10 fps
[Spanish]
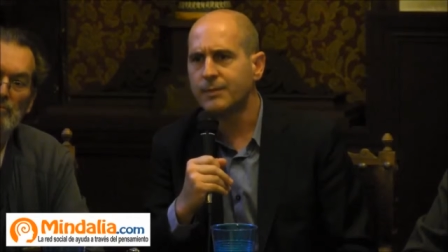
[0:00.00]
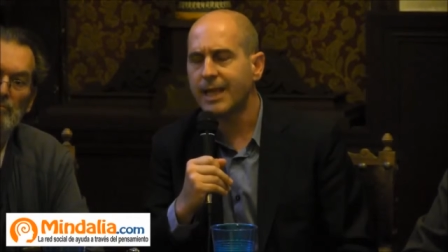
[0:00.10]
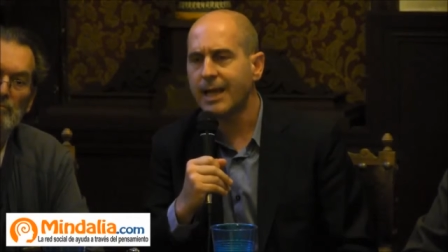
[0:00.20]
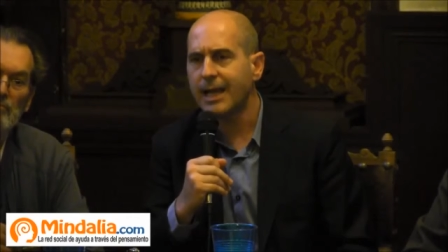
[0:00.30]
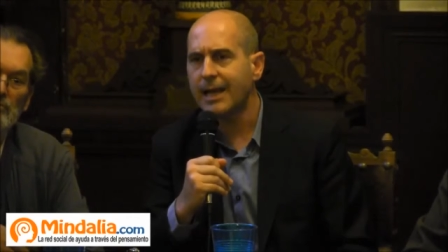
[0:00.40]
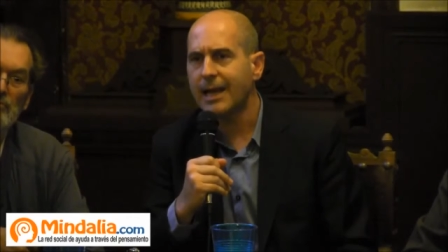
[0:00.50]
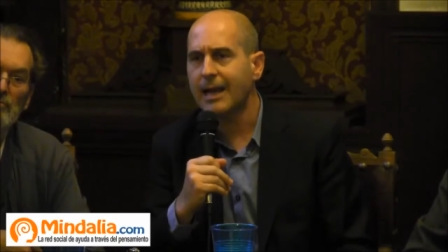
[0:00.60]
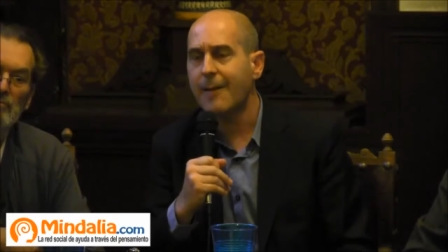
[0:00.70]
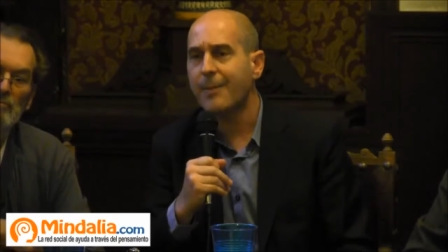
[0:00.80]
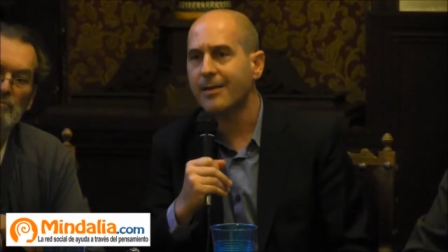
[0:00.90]
tengan
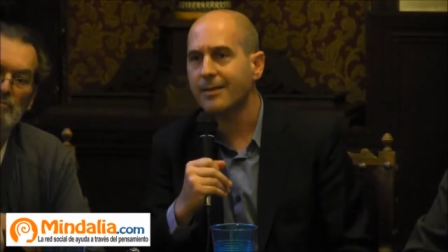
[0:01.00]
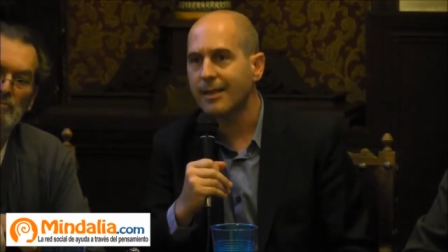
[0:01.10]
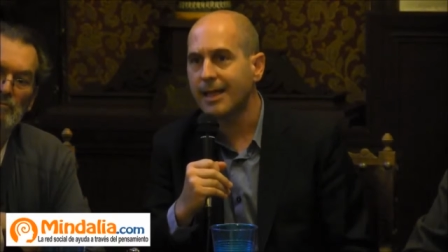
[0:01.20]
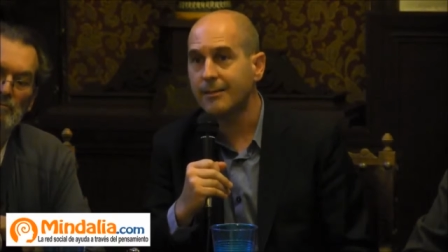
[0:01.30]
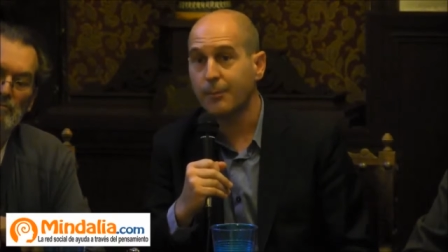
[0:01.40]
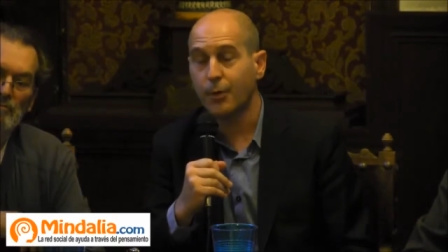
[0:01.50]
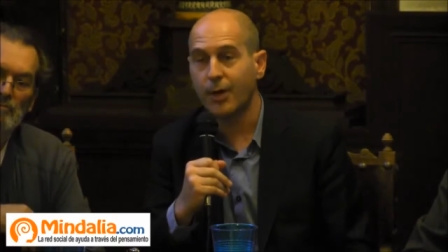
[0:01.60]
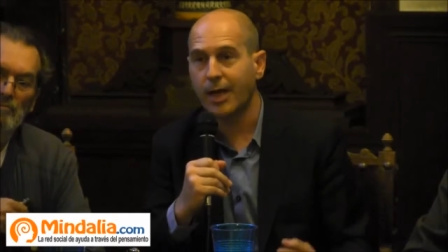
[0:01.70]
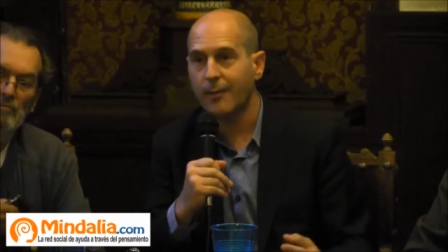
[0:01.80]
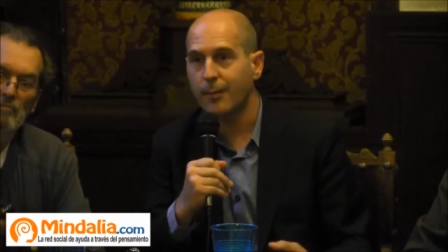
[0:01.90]
la capacidad,
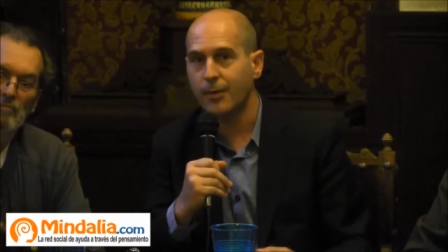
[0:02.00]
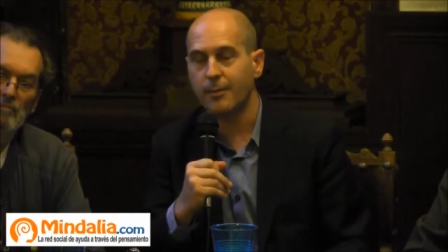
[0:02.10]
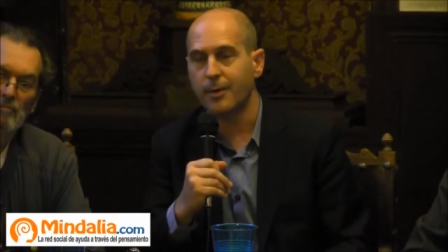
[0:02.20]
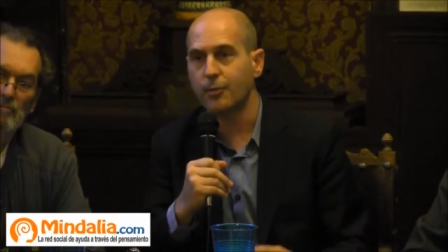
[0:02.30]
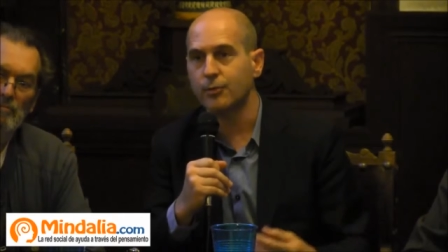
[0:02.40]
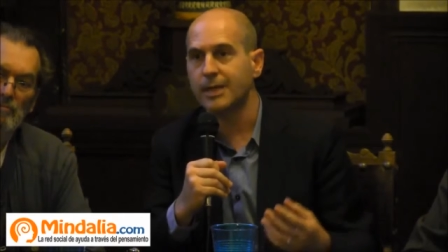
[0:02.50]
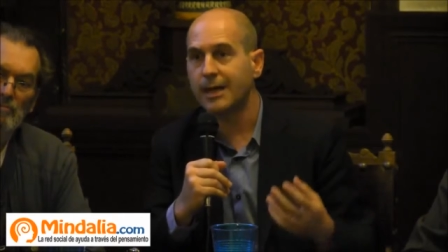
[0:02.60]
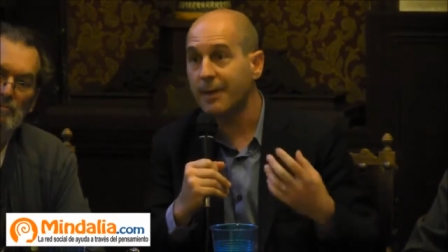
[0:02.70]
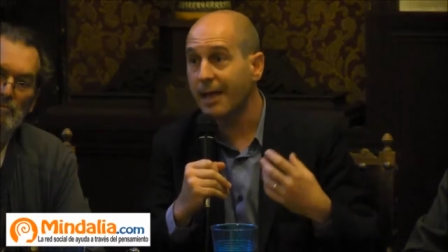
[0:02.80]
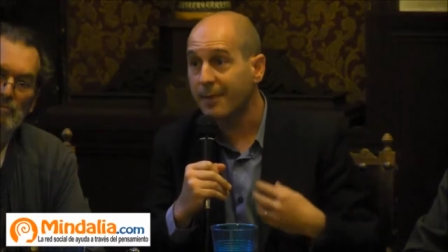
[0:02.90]
por ejemplo, de
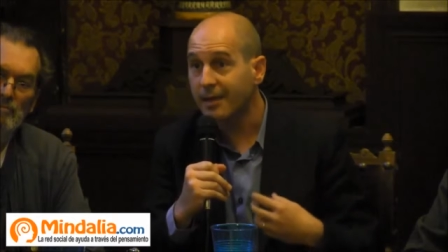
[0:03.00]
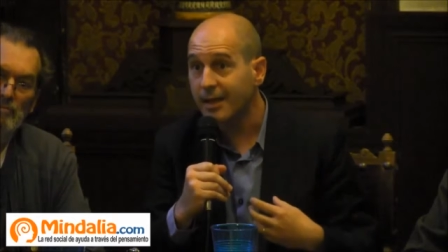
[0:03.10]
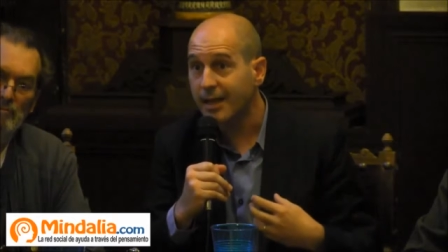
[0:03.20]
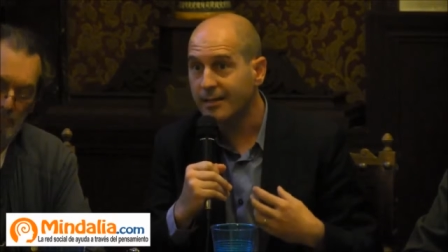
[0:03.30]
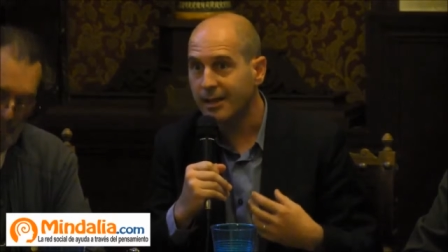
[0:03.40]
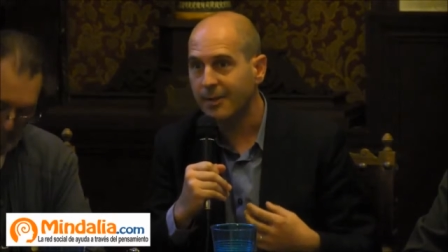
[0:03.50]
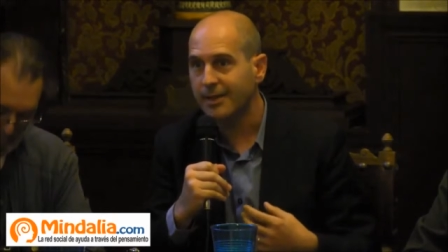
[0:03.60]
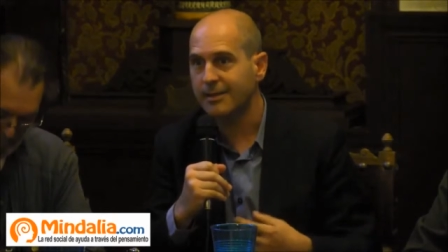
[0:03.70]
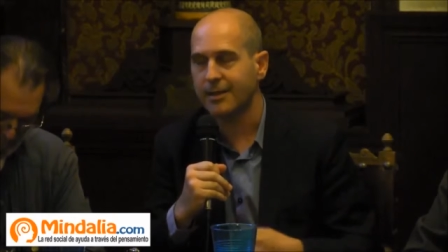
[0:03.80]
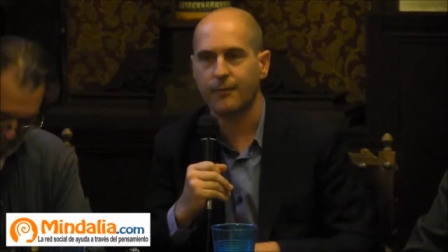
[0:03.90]
preguntarme a mí
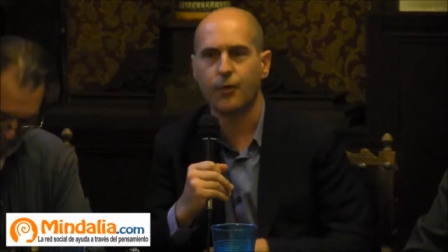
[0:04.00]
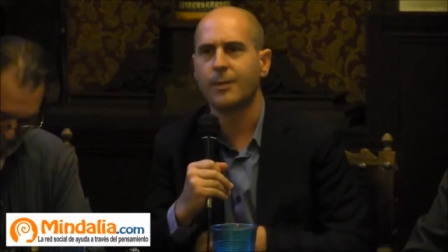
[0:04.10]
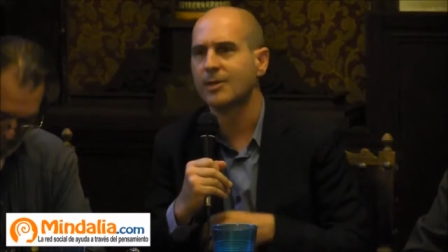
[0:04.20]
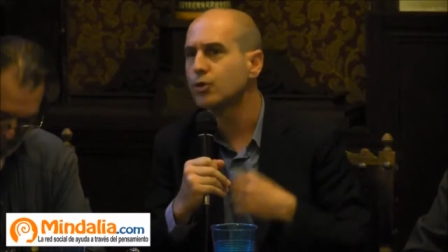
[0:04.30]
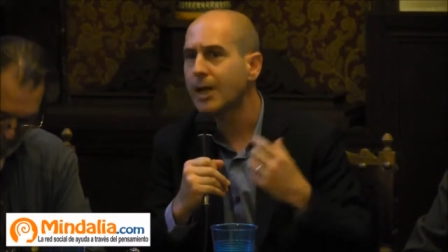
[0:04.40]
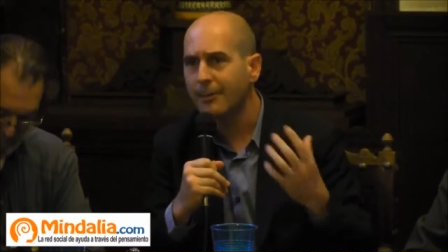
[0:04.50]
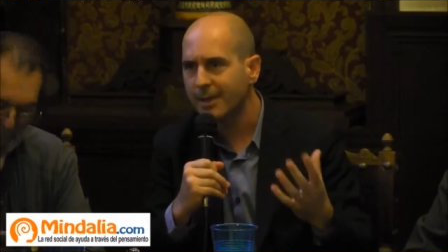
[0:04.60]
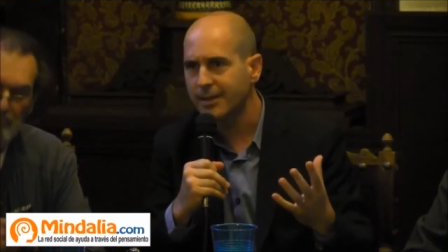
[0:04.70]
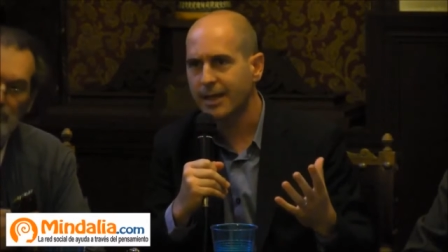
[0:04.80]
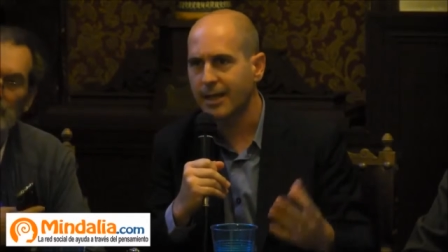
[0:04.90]
directamente, de forma
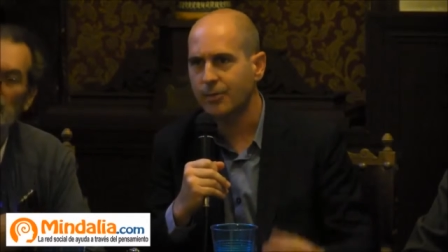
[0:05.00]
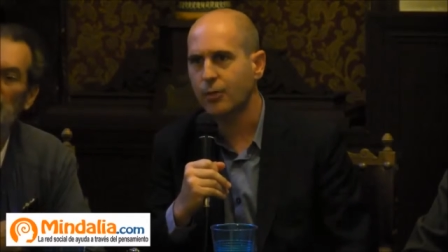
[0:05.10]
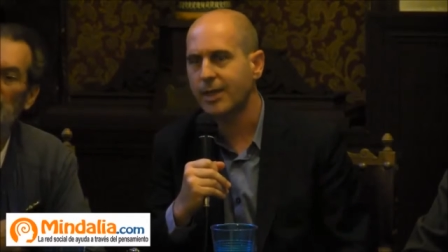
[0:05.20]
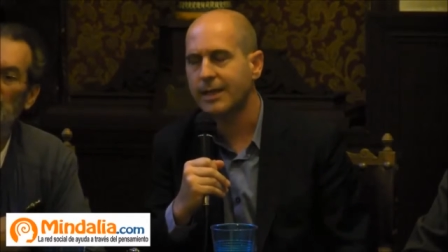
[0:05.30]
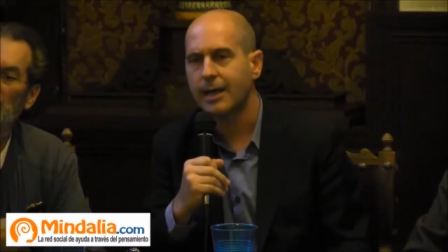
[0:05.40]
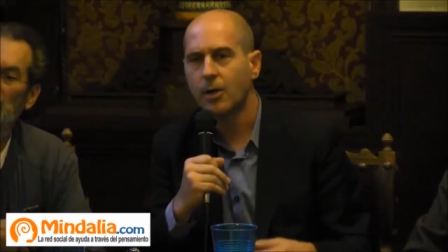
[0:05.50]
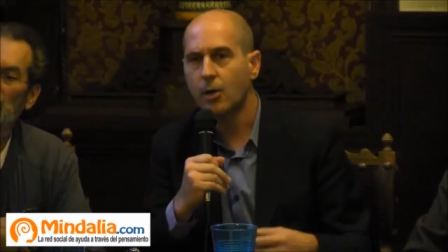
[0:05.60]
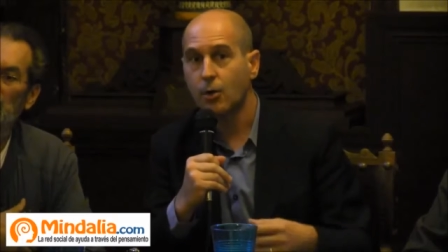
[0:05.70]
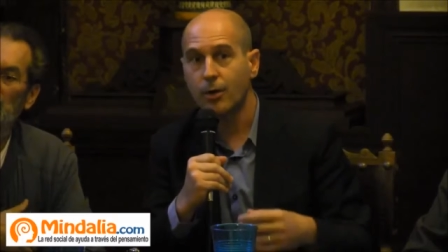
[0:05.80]
totalmente gratuita,